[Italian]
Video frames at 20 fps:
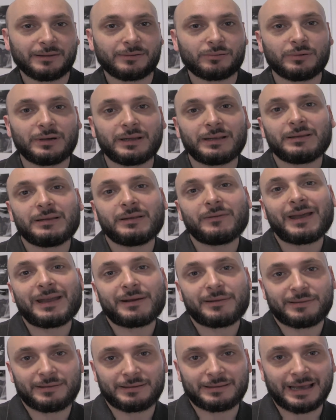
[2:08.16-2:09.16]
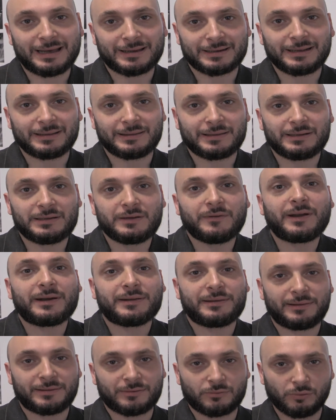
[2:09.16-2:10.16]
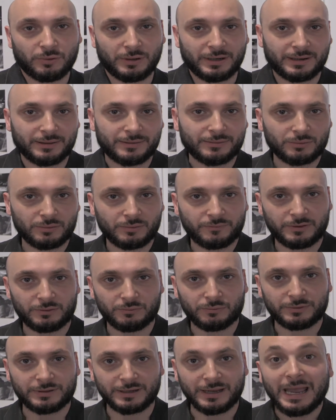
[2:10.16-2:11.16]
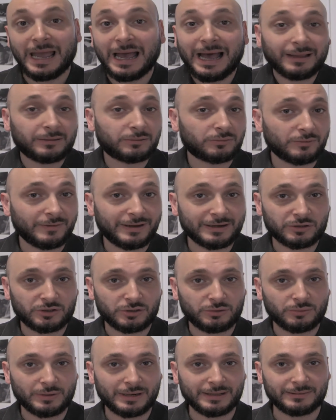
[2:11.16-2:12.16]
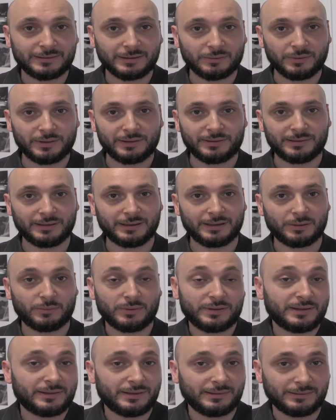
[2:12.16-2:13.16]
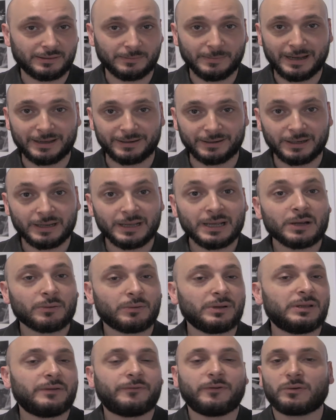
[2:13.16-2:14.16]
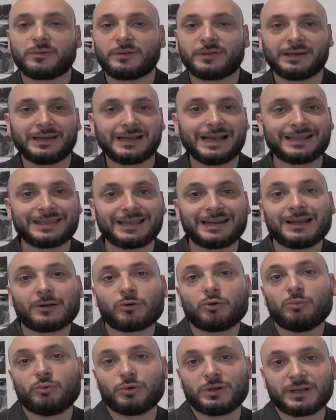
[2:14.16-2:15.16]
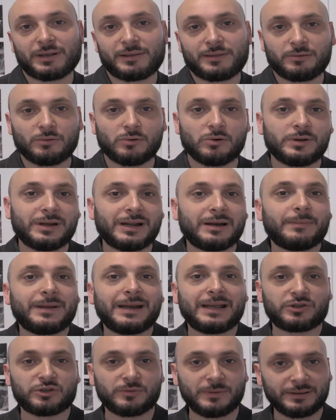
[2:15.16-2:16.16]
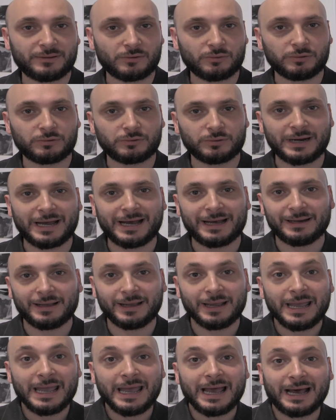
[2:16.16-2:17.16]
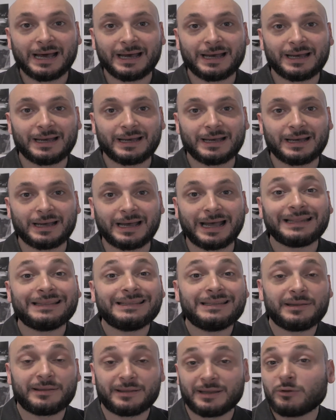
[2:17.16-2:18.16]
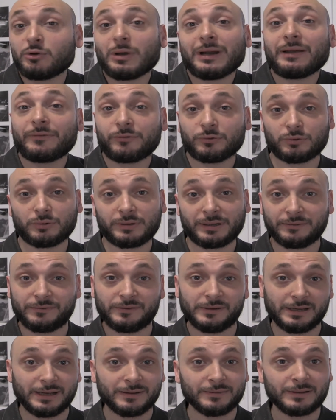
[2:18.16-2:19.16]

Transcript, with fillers: sulle diversi target, le diverse scuole che sono venute a trovarci durante queste, queste settimane. Quindi focus legati alla comunicazione, al management culturale, a- al disegno e alla fotografia.